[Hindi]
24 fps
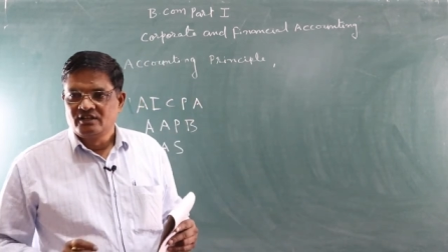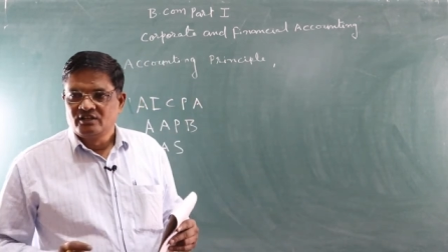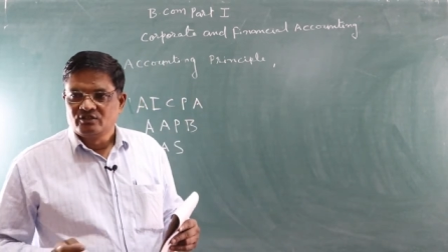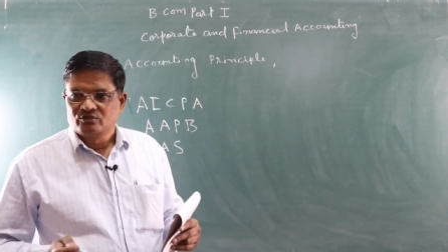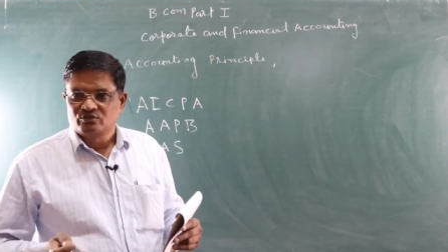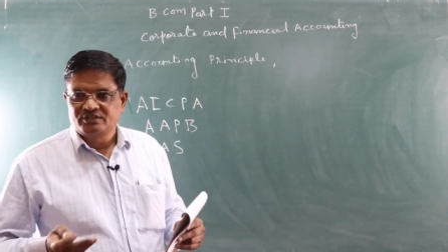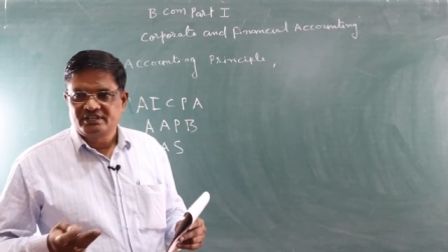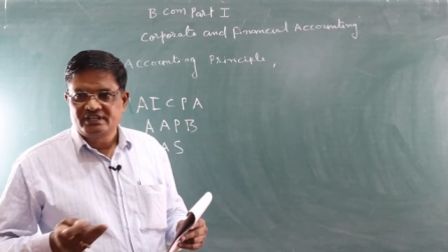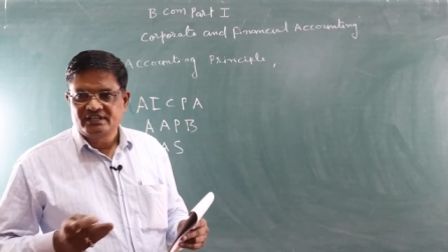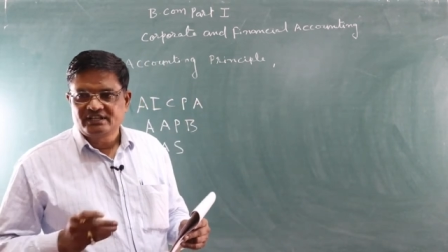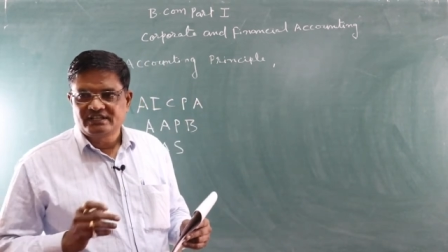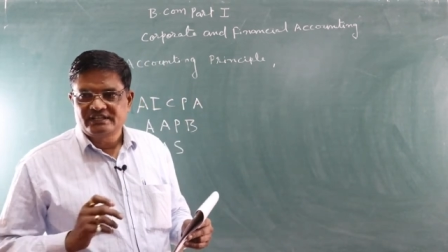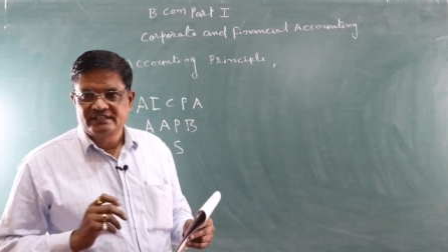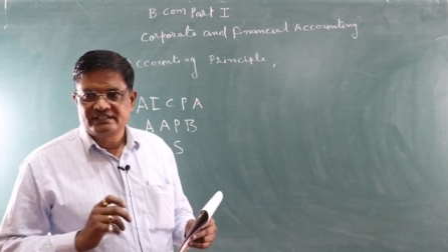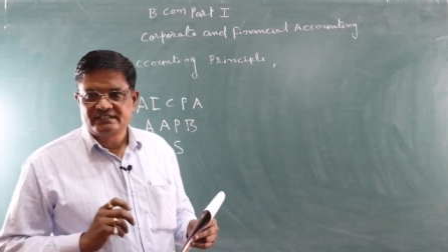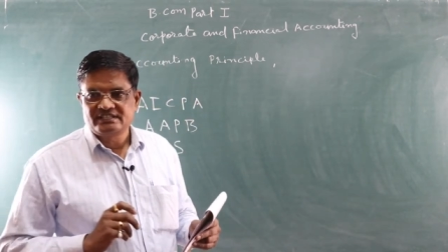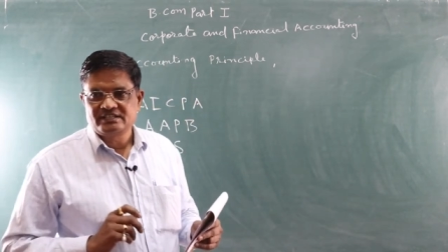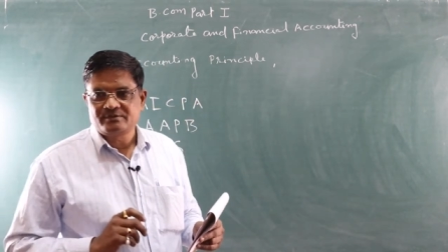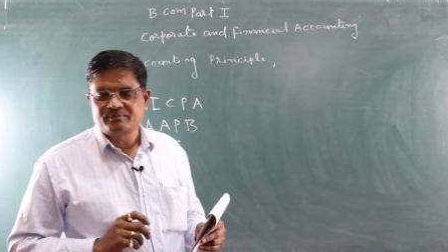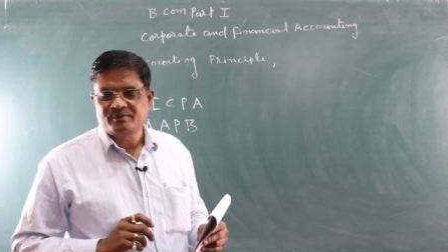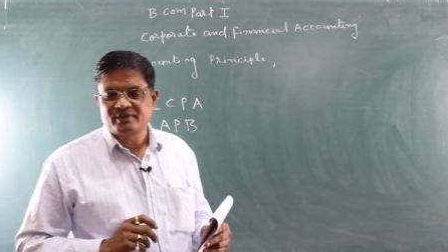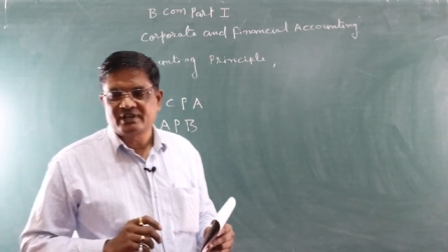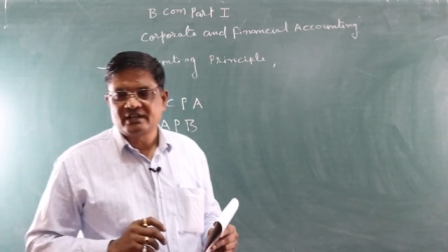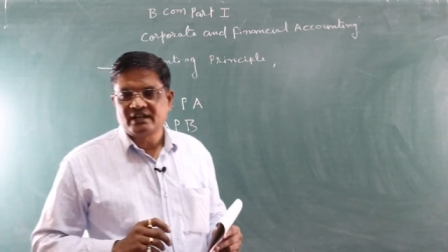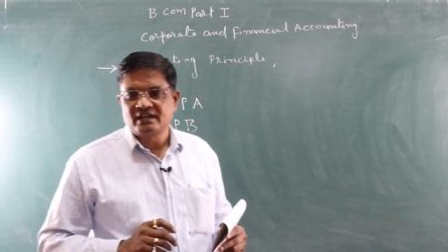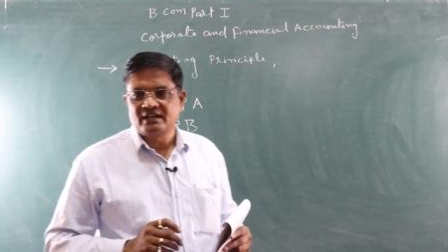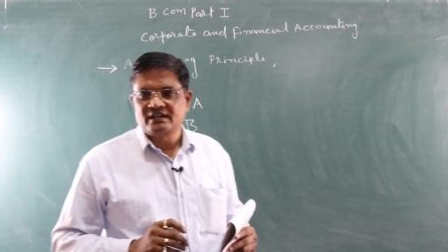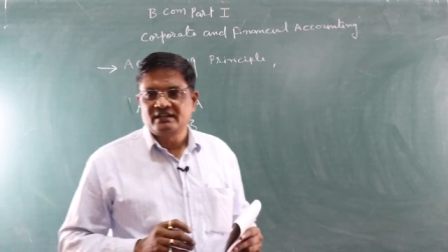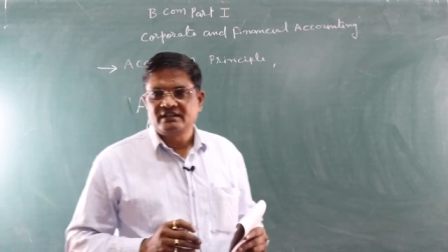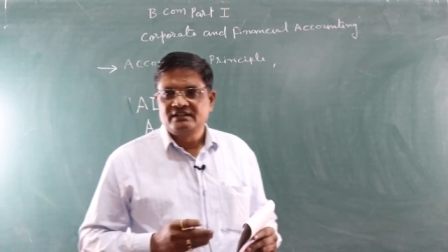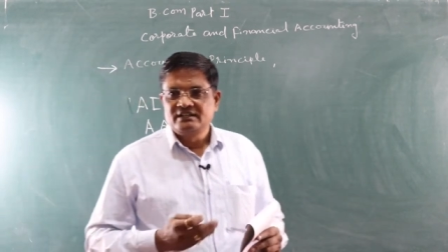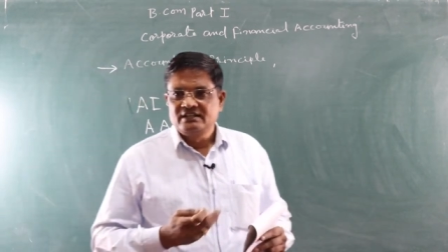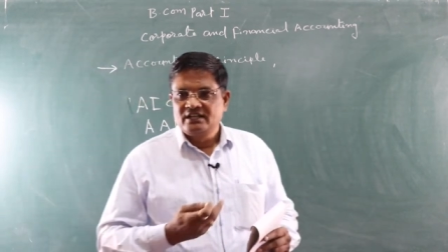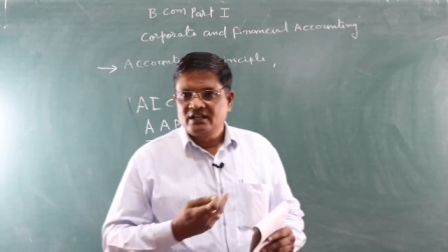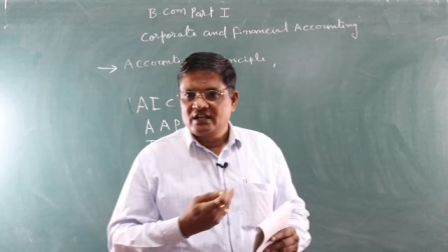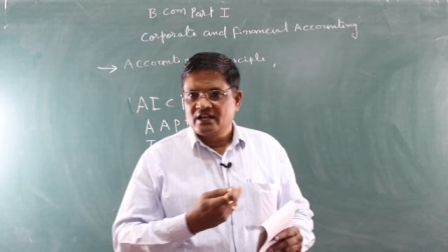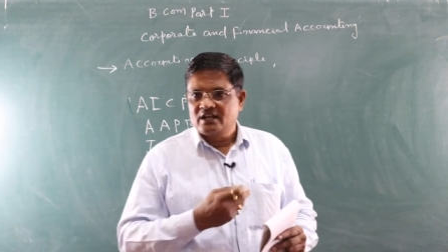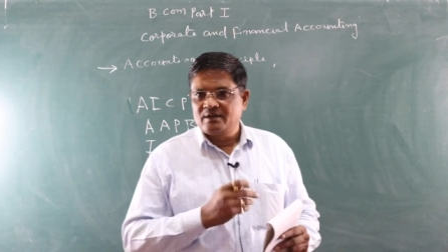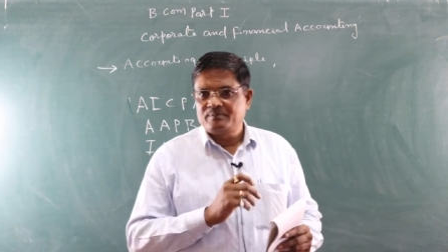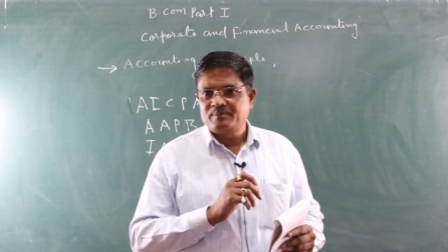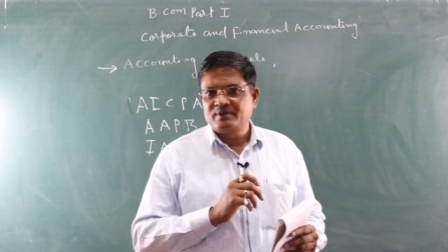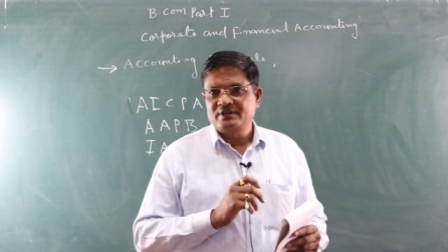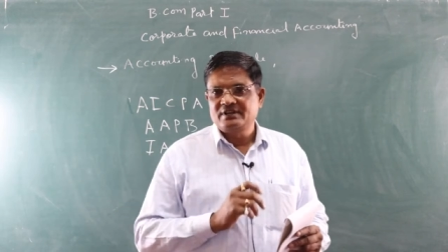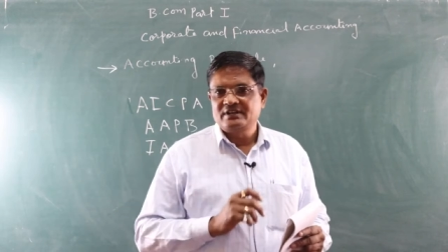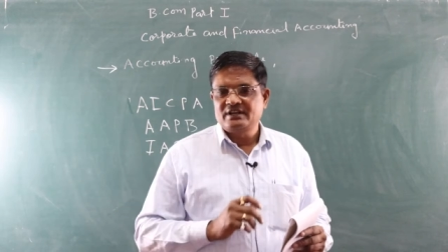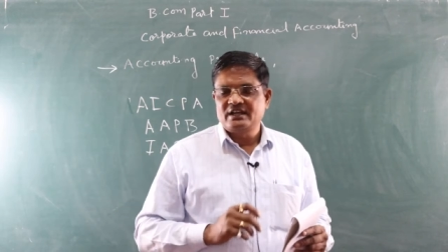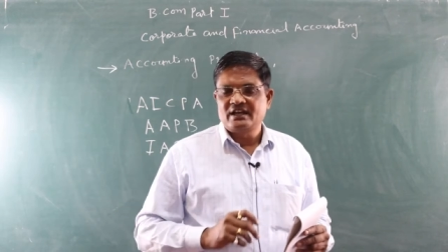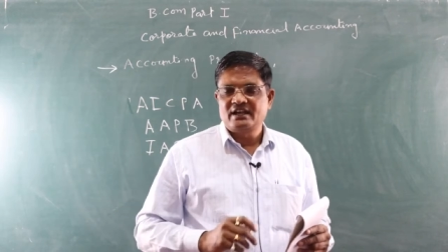तो ठीक इसी प्रकार
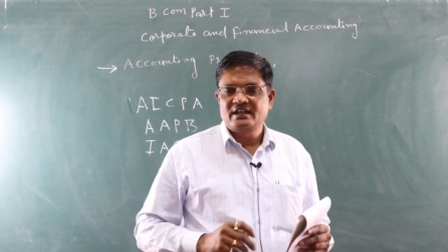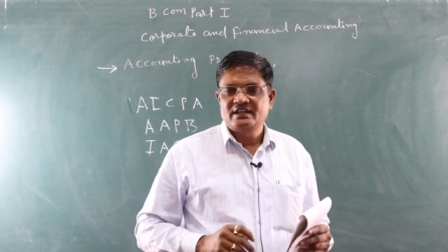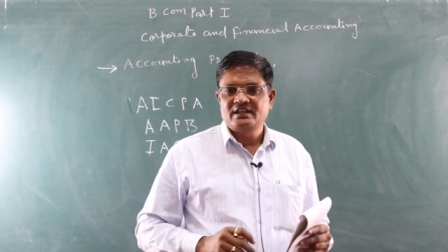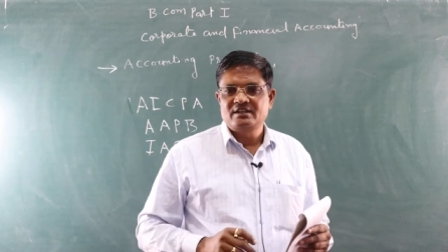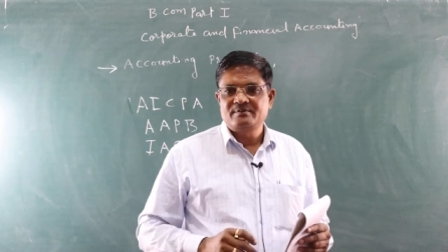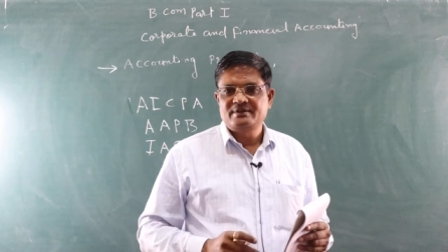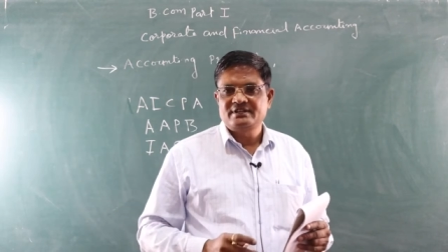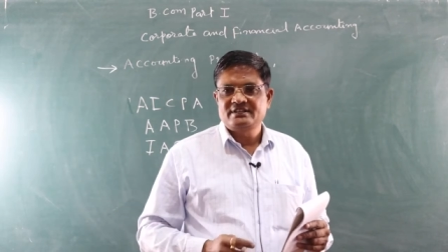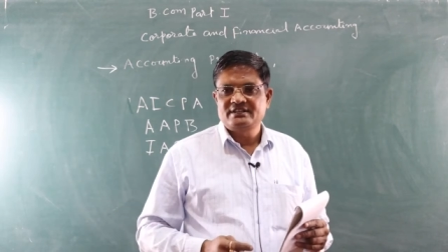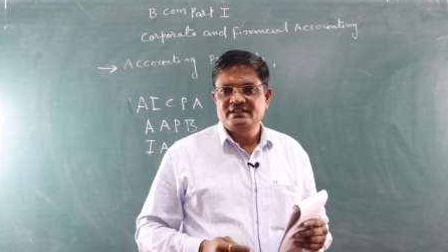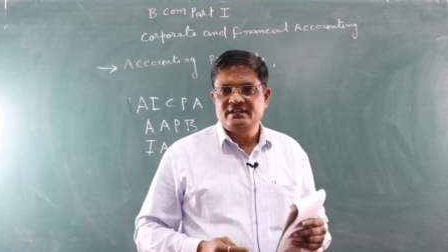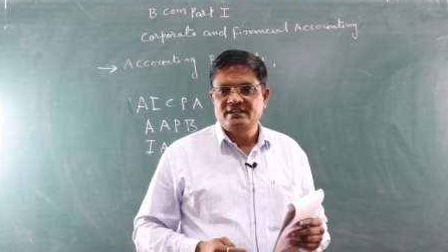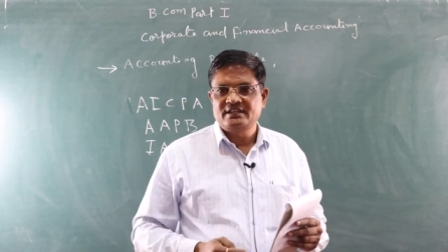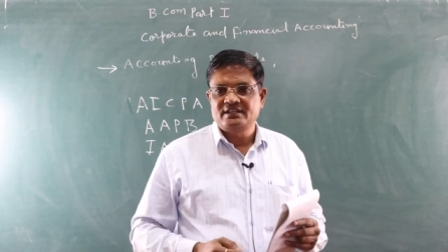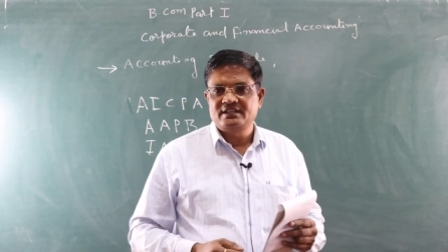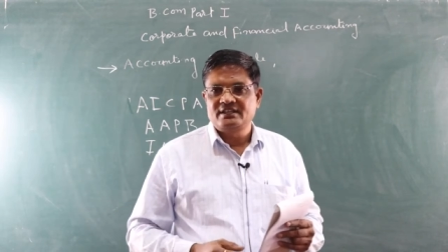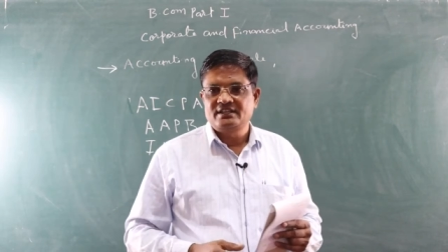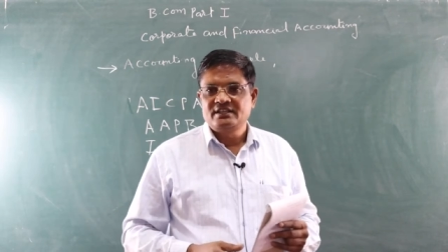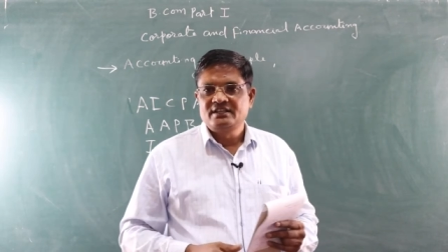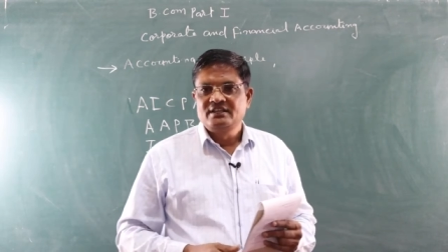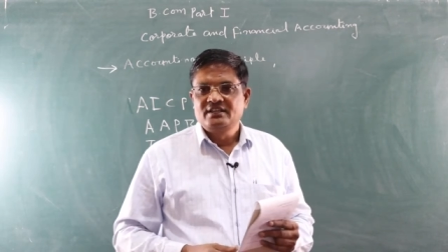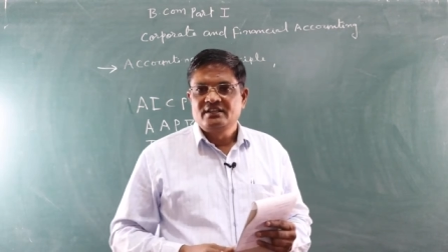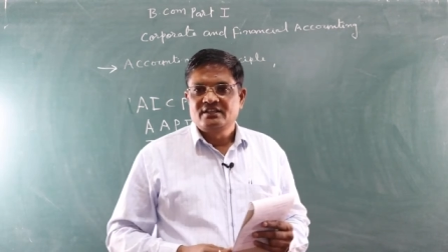अपन आगे बढ़ते हैं